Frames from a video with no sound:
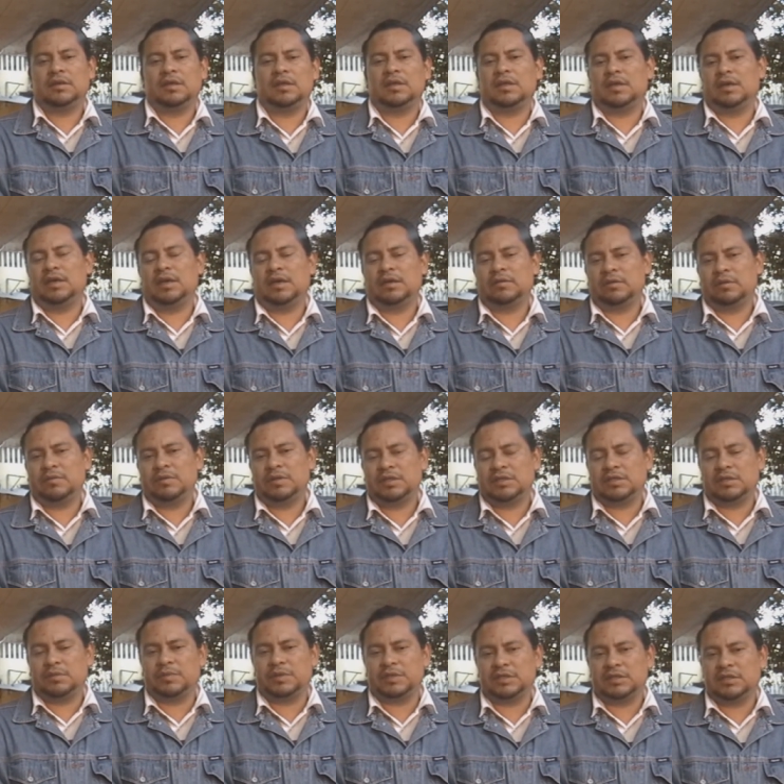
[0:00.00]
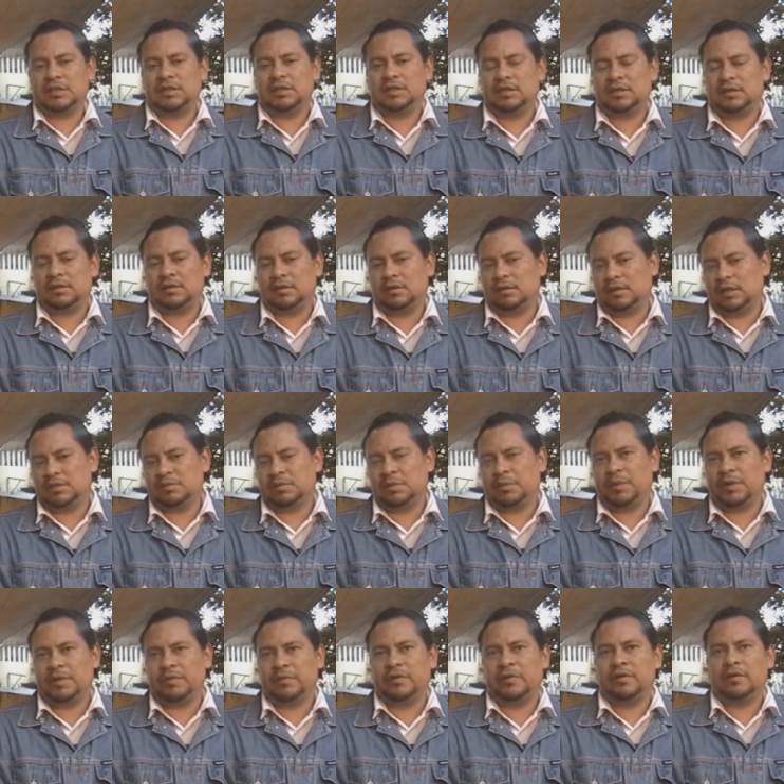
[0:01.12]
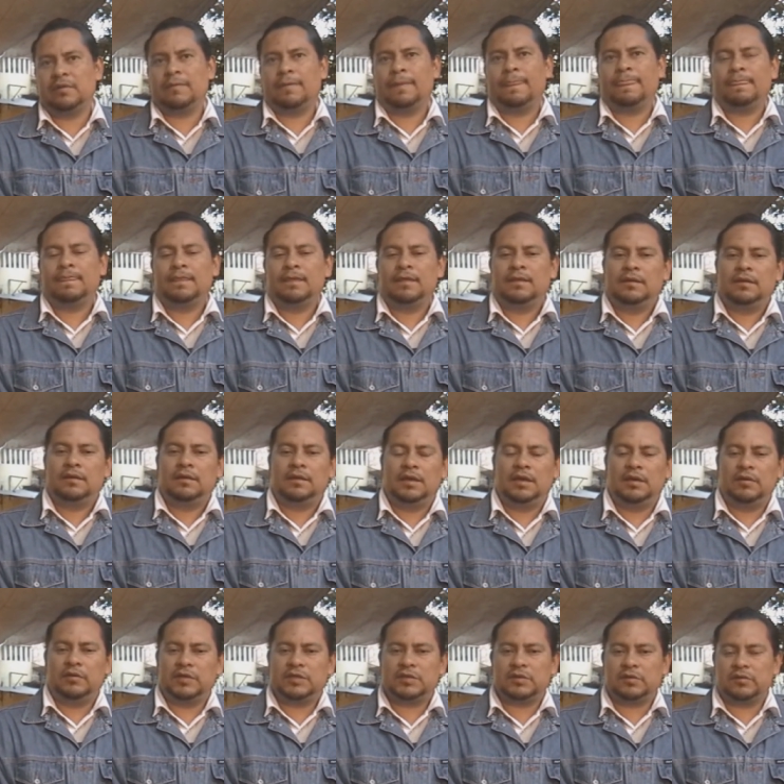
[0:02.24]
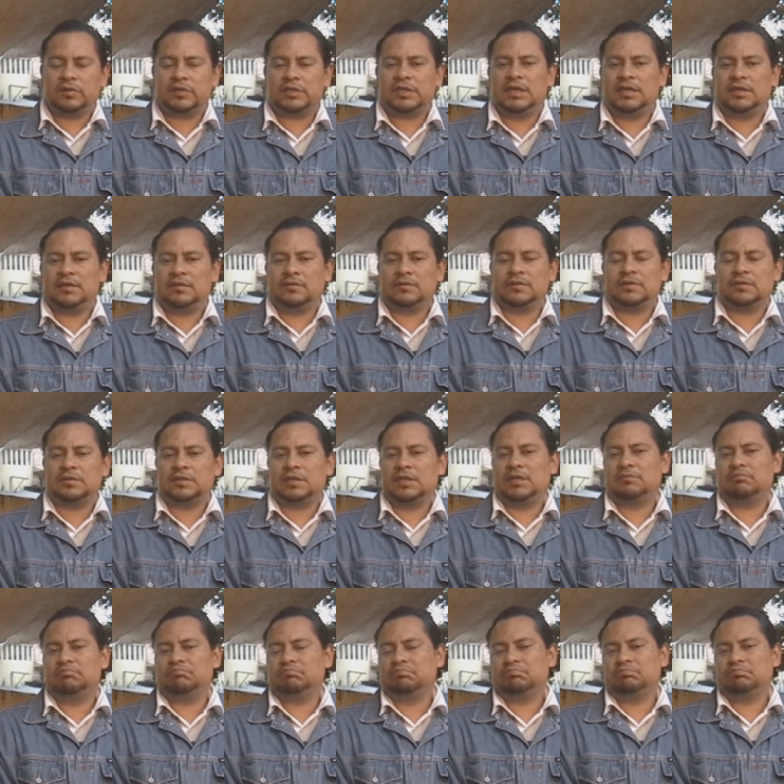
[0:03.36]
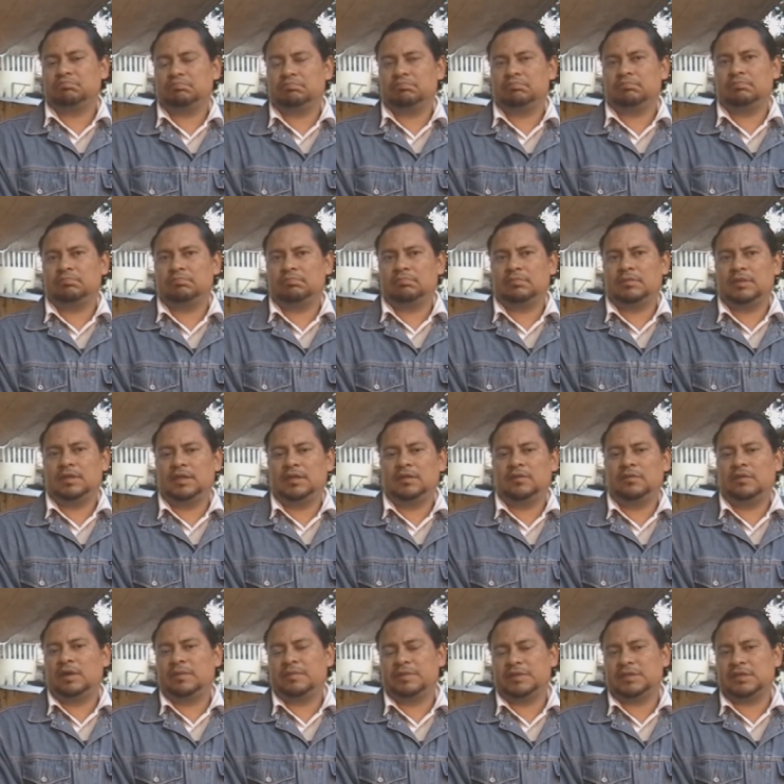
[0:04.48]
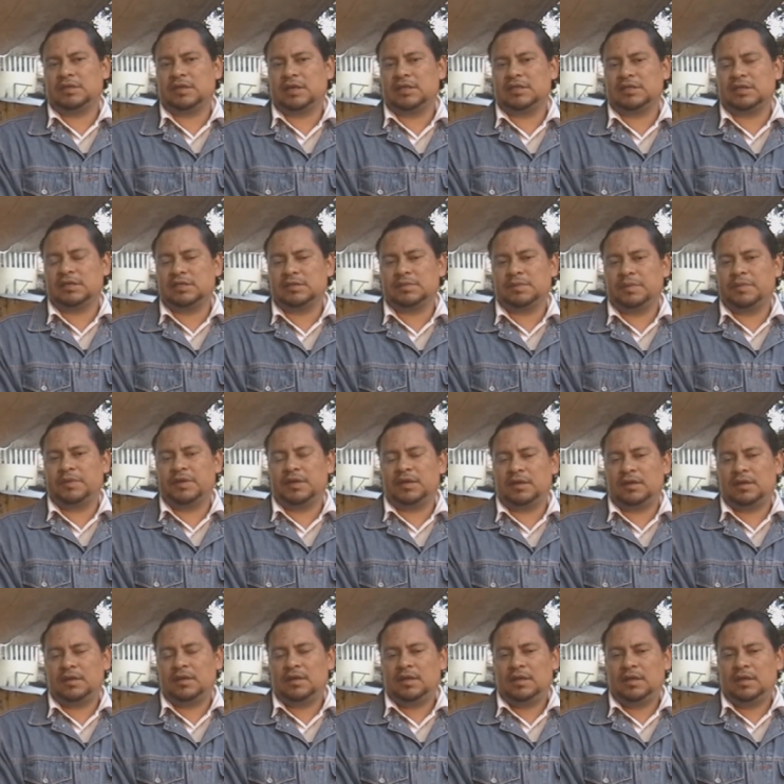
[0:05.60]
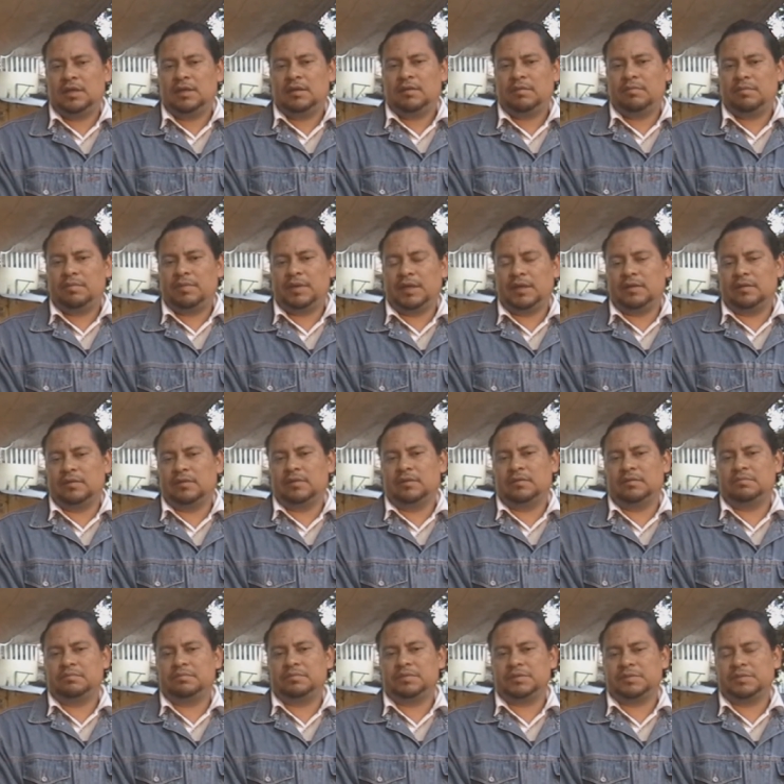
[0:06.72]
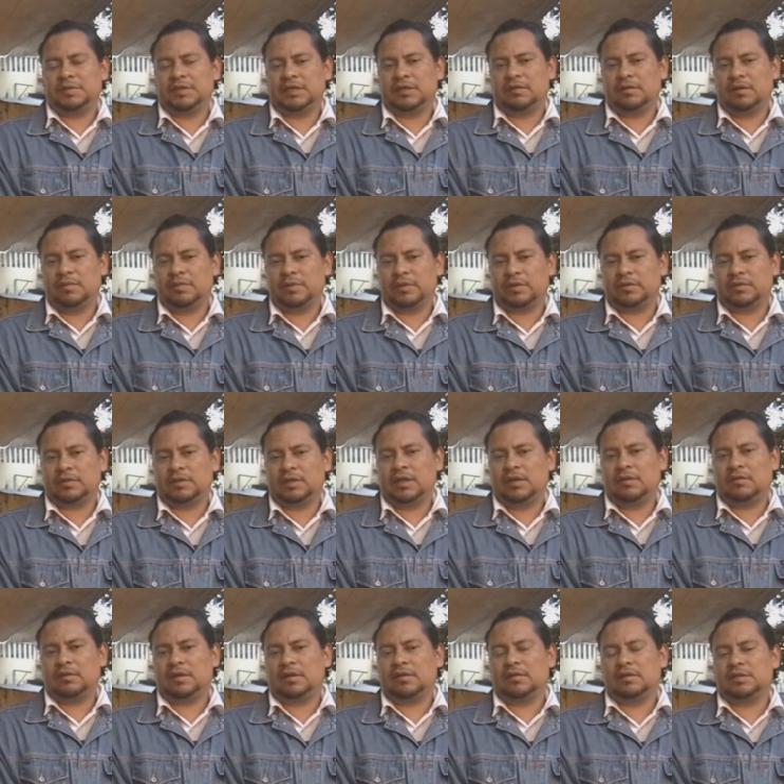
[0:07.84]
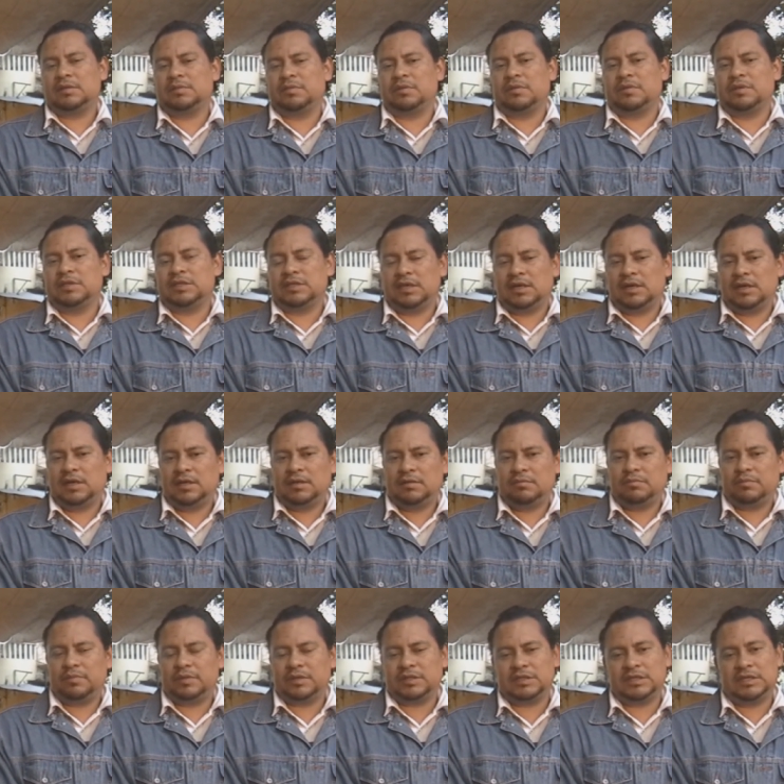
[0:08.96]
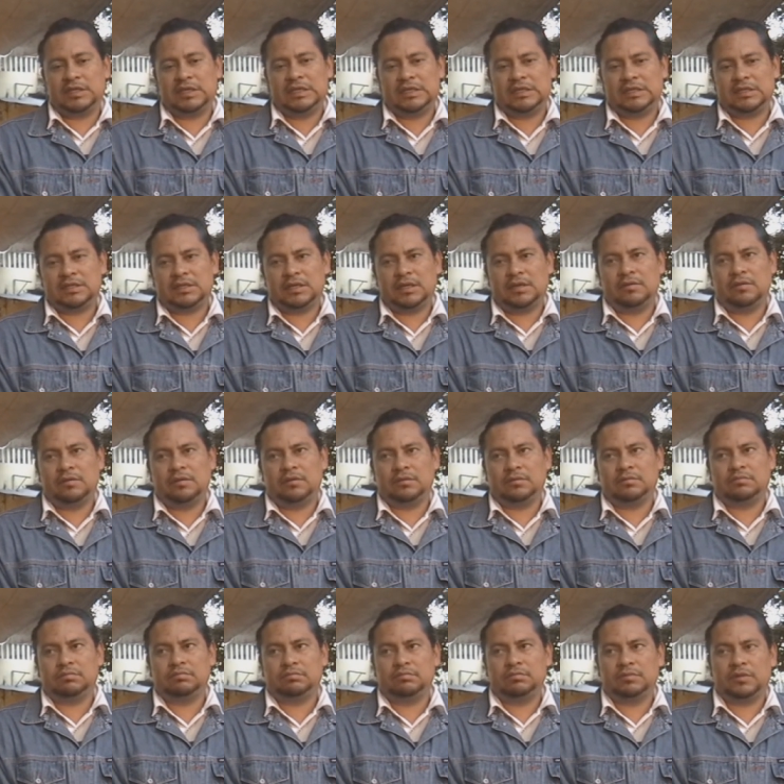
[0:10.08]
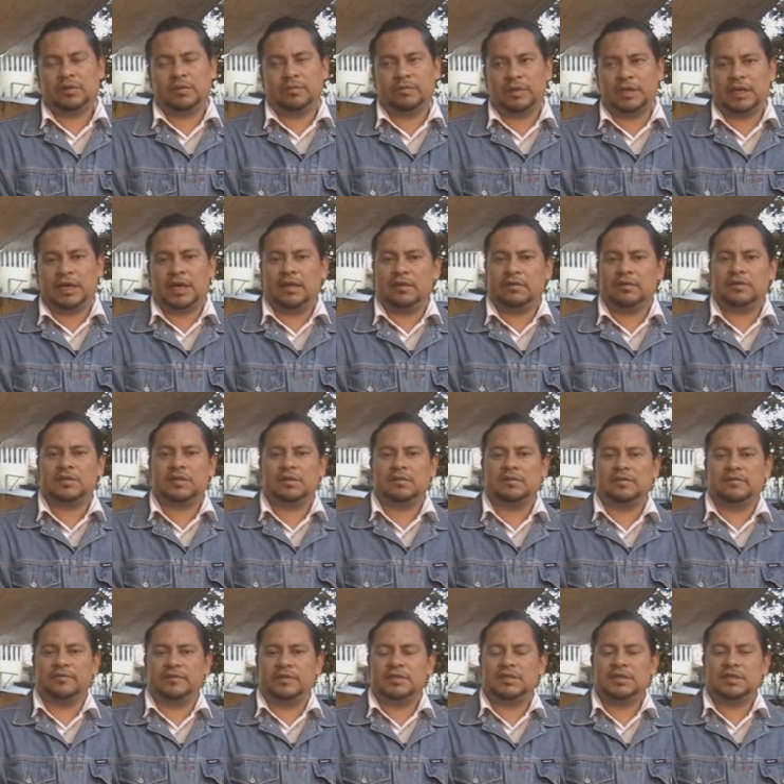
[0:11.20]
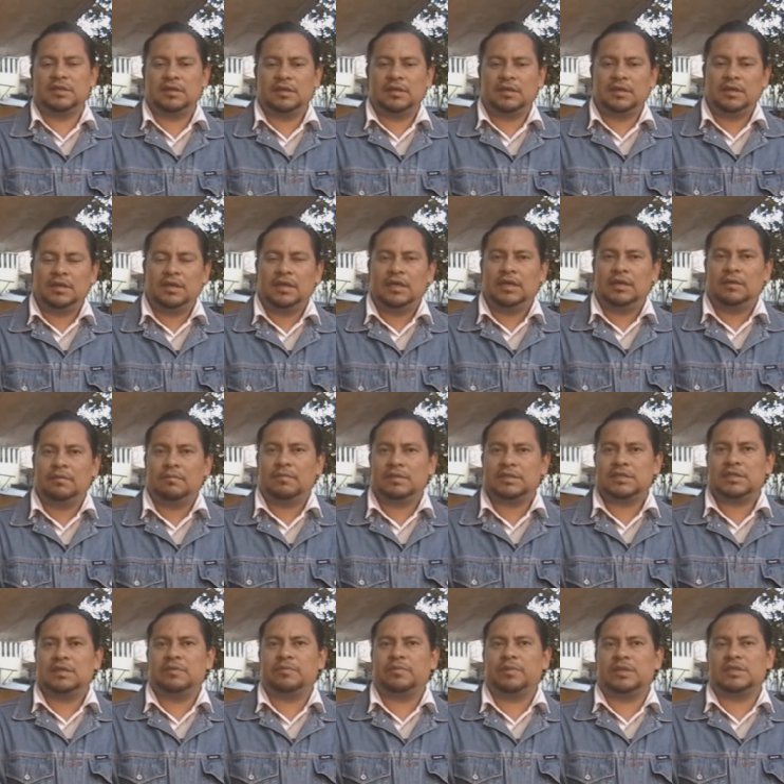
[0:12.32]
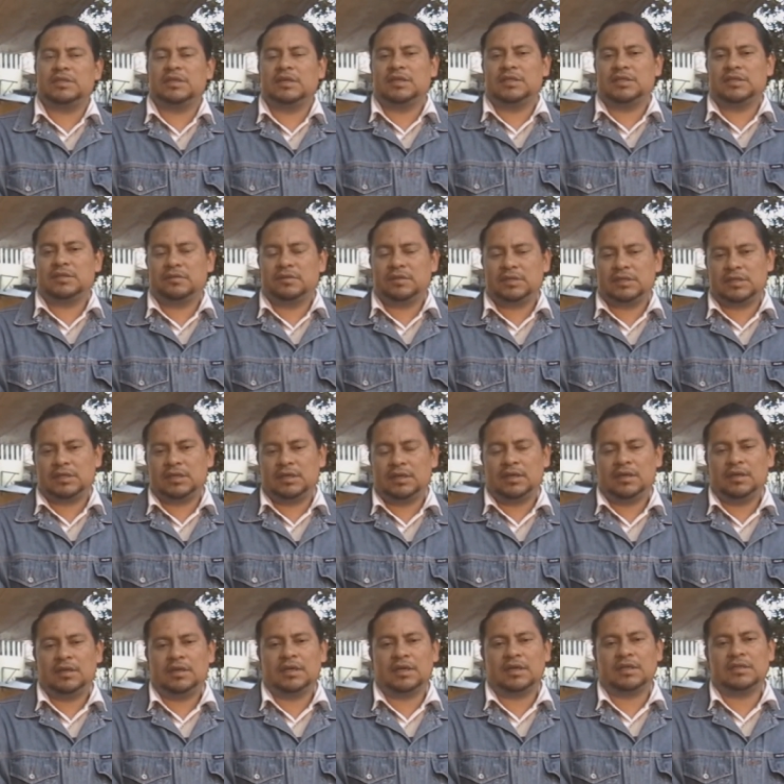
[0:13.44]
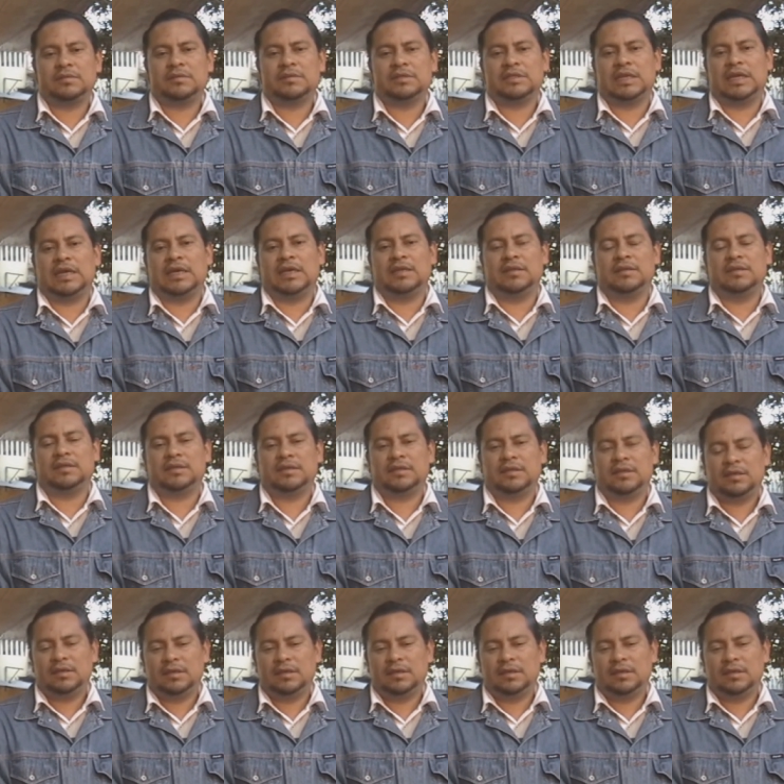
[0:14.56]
el que actualmente es el presidente y es mi primo. Él lo hizo 12 años, o sea, nunca pensé realizar ese papel, pero pues me llegó la oportunidad, no quiero desaprovecharla y pues sí es algo complicado, es algo difícil, más que nada por las agresiones que recibes de la gente.